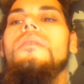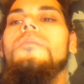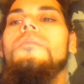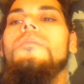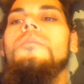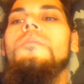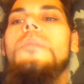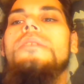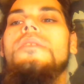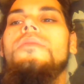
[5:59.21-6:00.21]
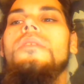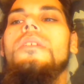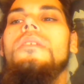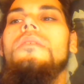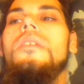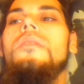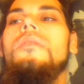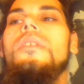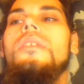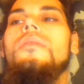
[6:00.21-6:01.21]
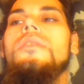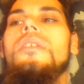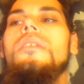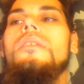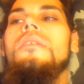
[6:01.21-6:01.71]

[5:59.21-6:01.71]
Also ich werde das wahrscheinlich verdoppeln auf